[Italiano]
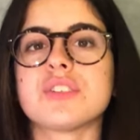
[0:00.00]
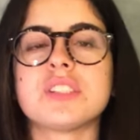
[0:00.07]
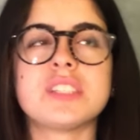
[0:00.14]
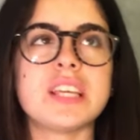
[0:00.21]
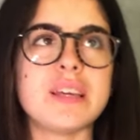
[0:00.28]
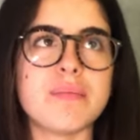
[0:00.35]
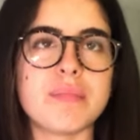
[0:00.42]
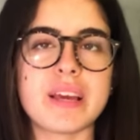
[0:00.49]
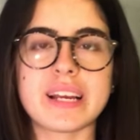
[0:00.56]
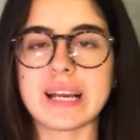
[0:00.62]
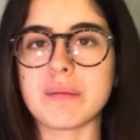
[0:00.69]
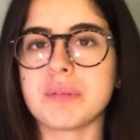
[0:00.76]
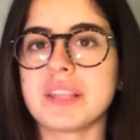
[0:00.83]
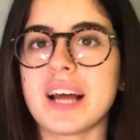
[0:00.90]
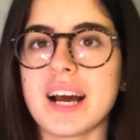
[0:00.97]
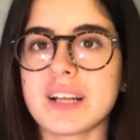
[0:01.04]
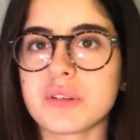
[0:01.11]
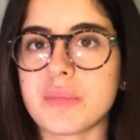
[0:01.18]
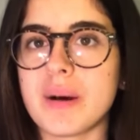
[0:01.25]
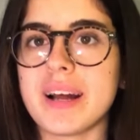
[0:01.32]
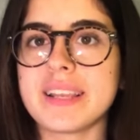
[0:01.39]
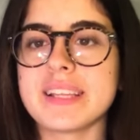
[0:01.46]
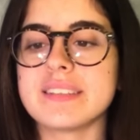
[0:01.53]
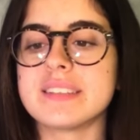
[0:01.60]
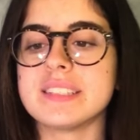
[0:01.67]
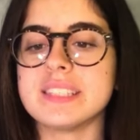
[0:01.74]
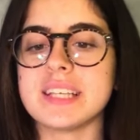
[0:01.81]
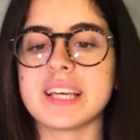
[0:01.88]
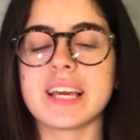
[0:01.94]
Sì, mi è capitato, ma
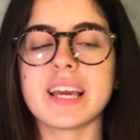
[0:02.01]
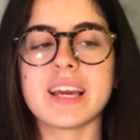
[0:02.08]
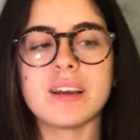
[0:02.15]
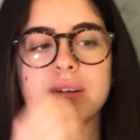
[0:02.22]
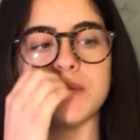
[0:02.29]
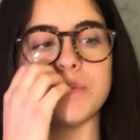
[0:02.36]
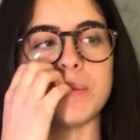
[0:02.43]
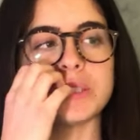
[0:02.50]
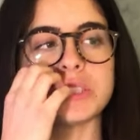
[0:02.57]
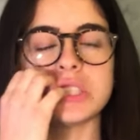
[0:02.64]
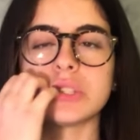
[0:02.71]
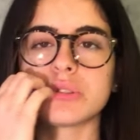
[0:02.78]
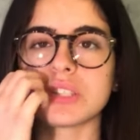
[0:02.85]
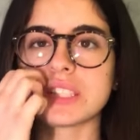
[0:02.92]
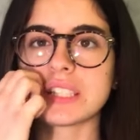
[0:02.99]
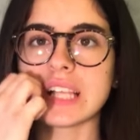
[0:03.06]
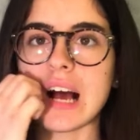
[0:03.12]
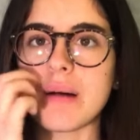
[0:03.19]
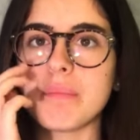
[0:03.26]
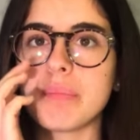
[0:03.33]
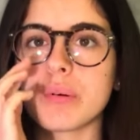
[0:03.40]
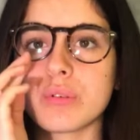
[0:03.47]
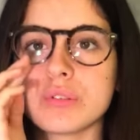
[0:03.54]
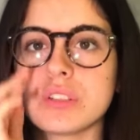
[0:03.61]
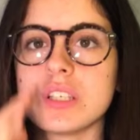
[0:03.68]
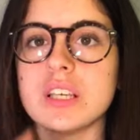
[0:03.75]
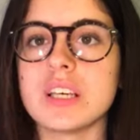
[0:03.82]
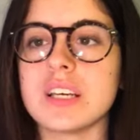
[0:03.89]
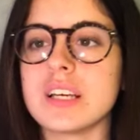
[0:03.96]
niente di che, un bacetto a stampo
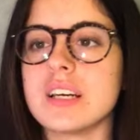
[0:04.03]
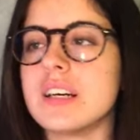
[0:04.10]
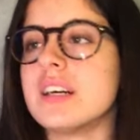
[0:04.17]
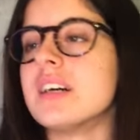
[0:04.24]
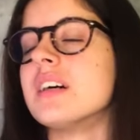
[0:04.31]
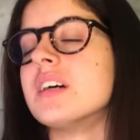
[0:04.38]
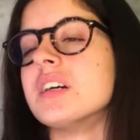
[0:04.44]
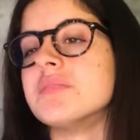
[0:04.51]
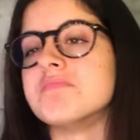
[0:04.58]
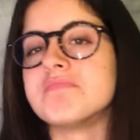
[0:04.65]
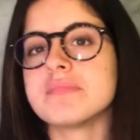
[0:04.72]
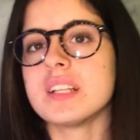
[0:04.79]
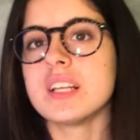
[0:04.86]
così eh,